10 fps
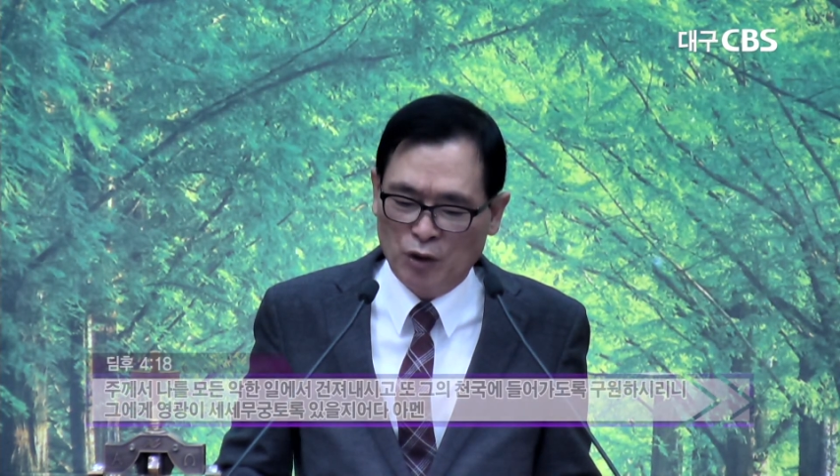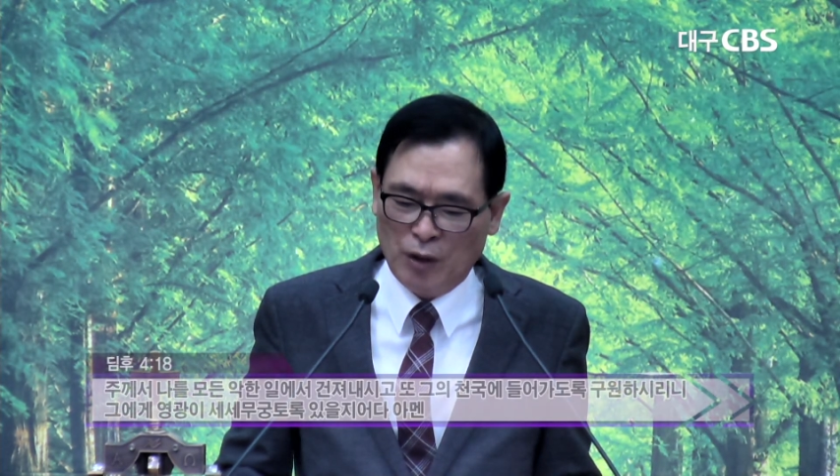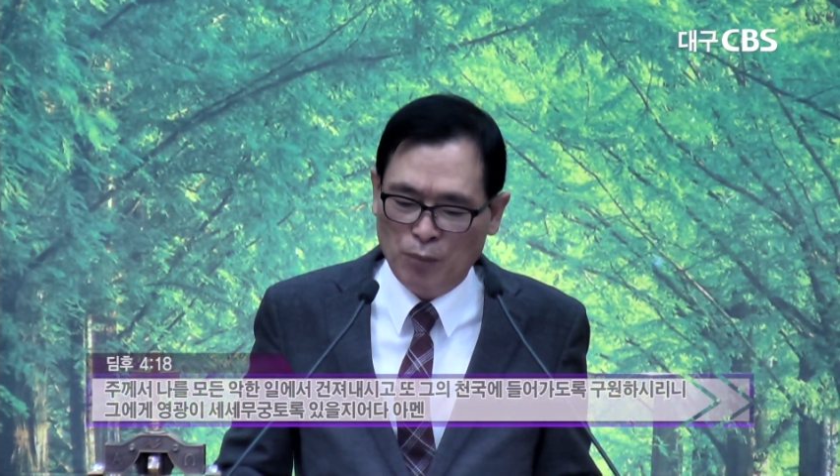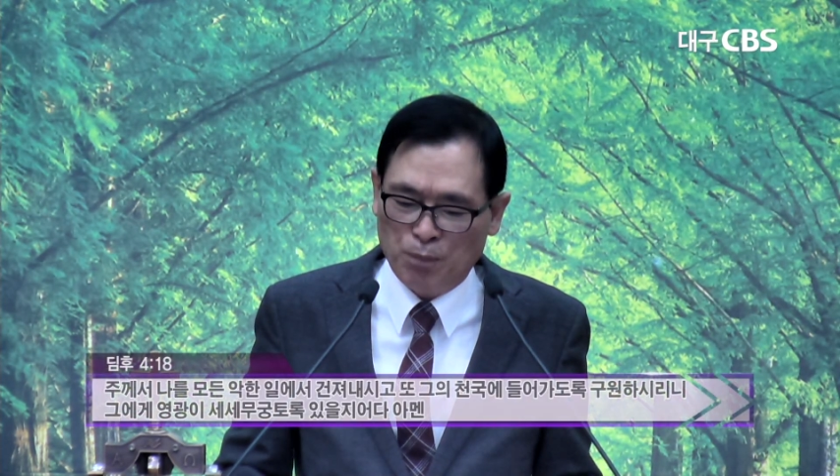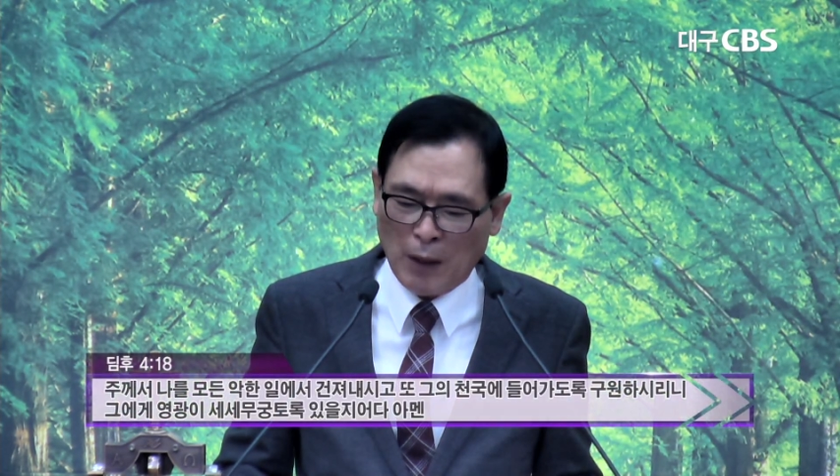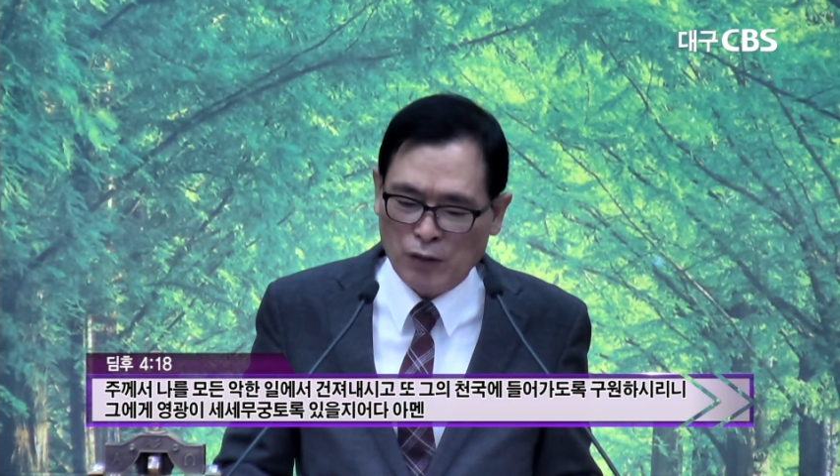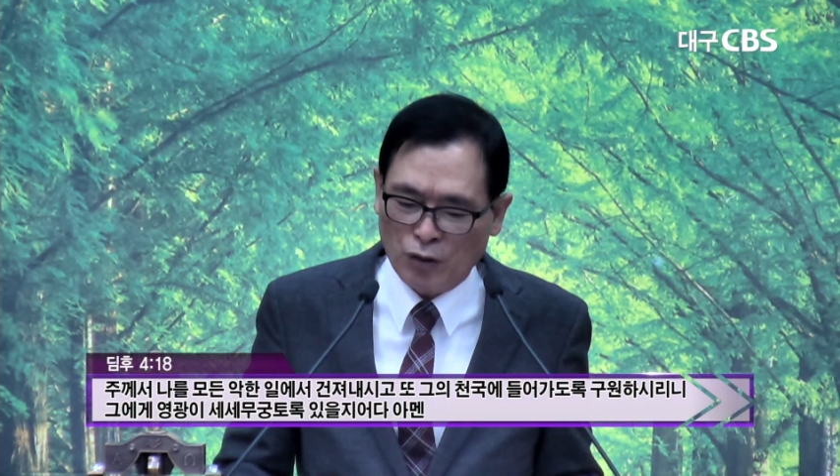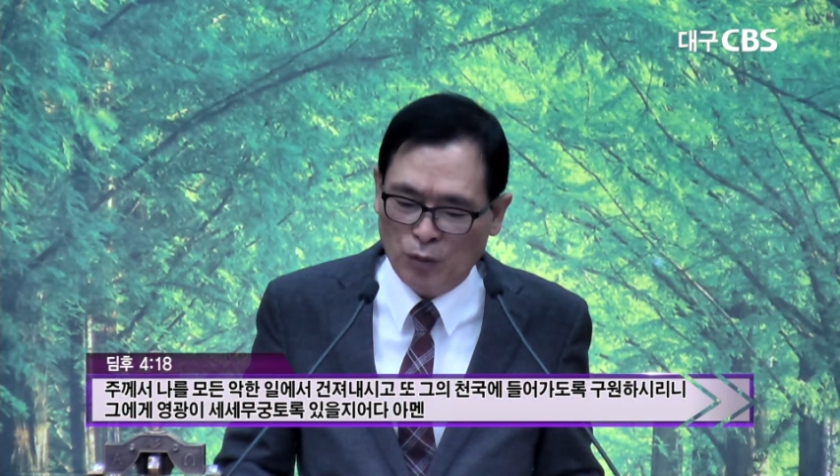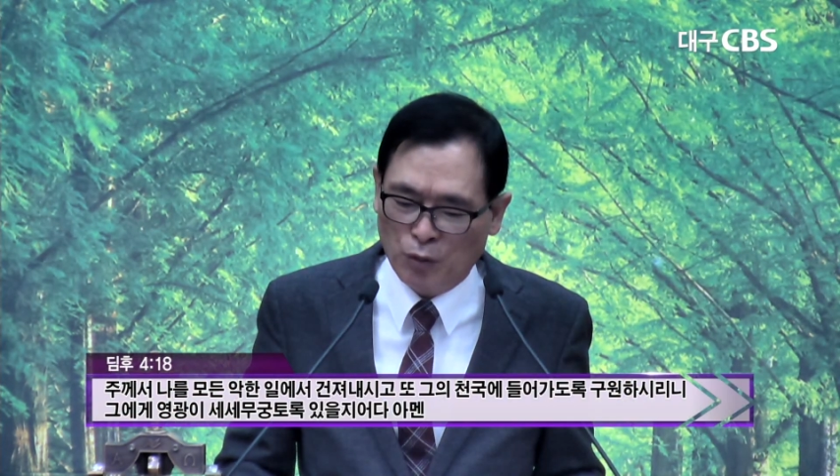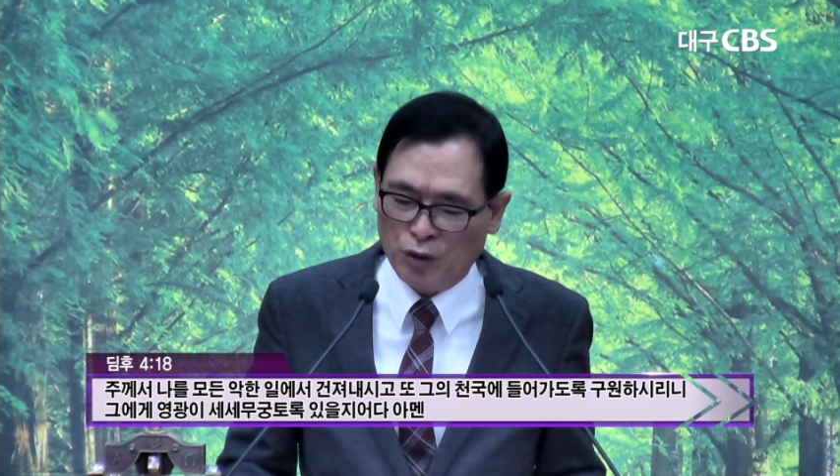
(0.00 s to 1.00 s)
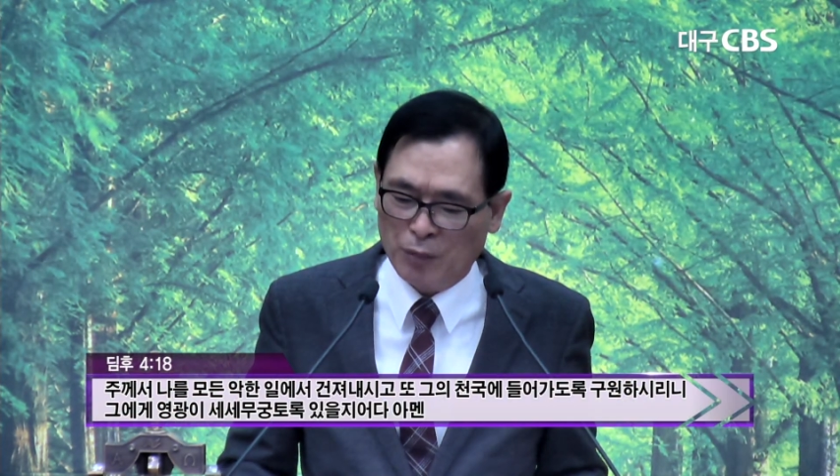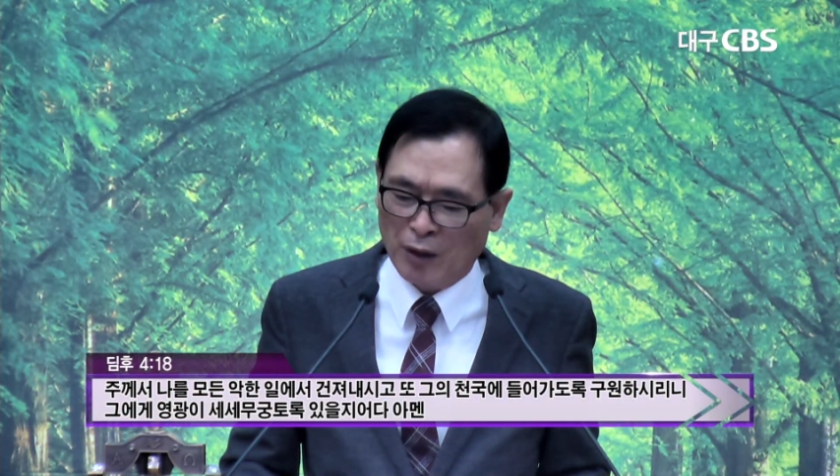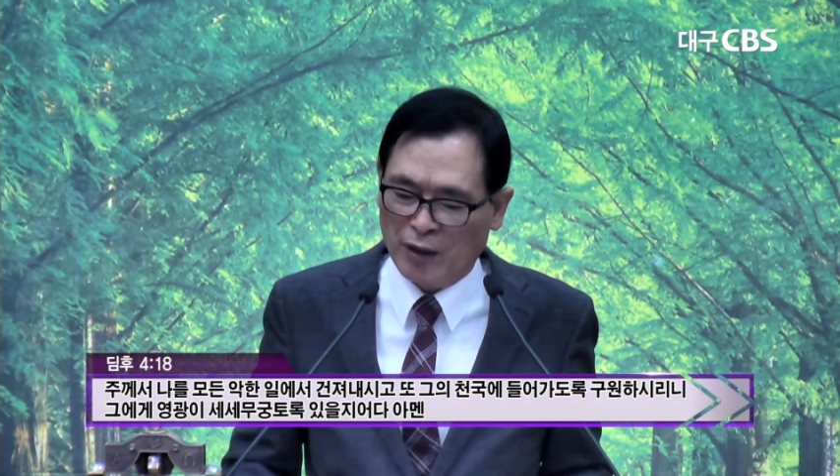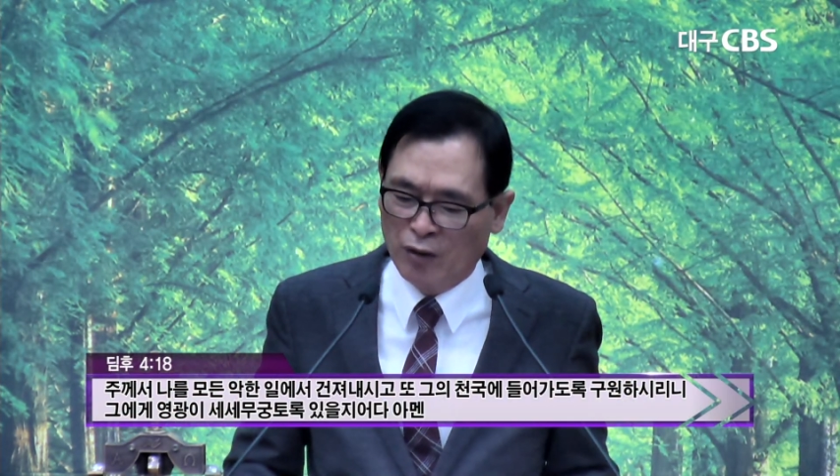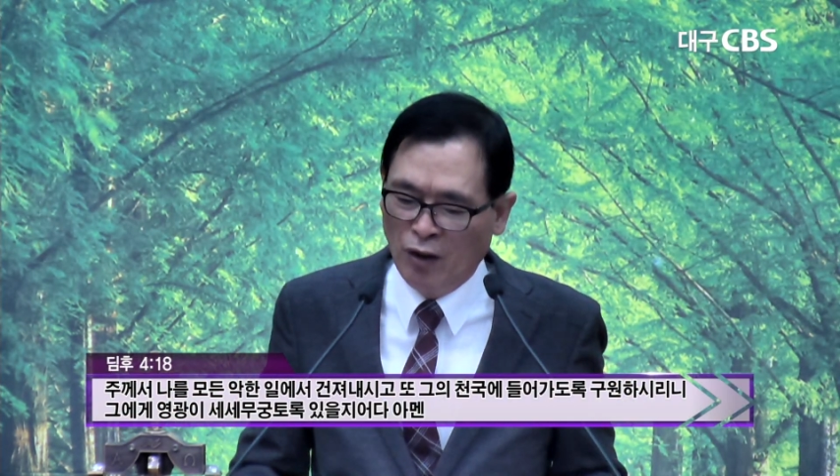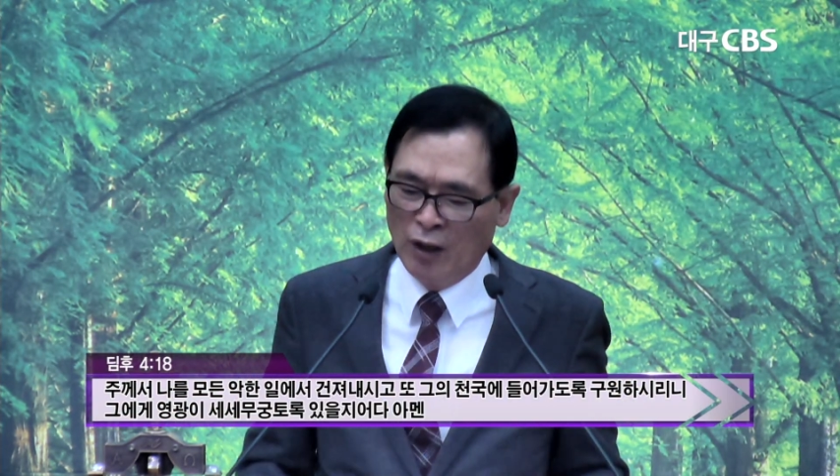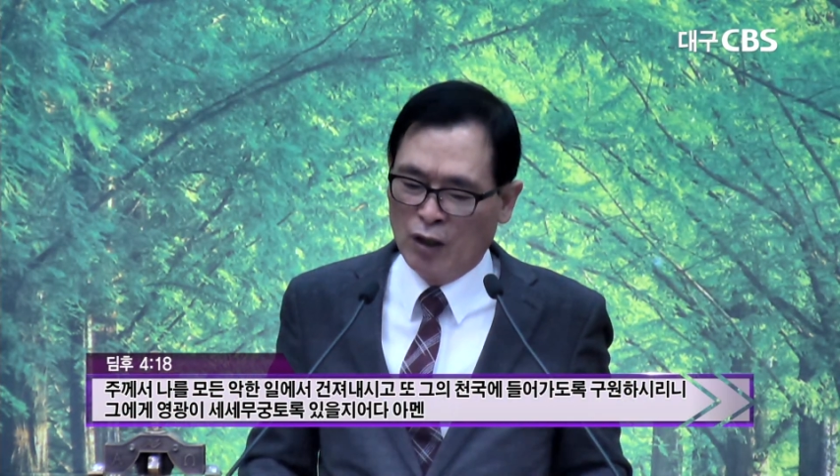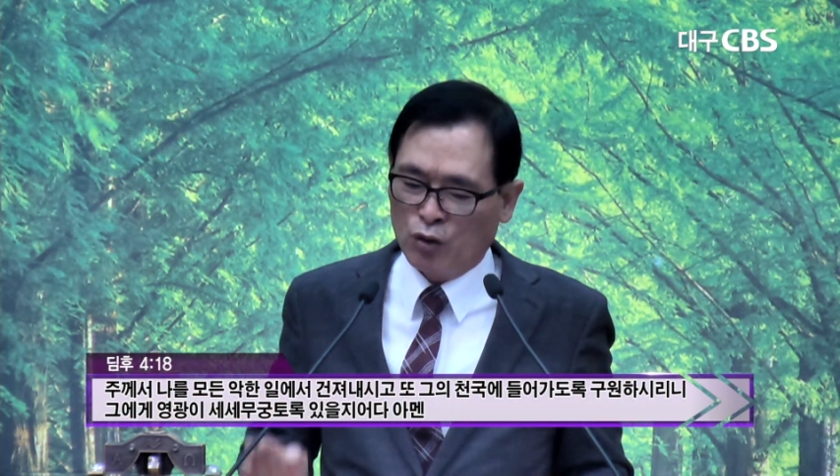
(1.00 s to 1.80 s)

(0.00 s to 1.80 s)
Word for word: 18절을 보시기 바래요.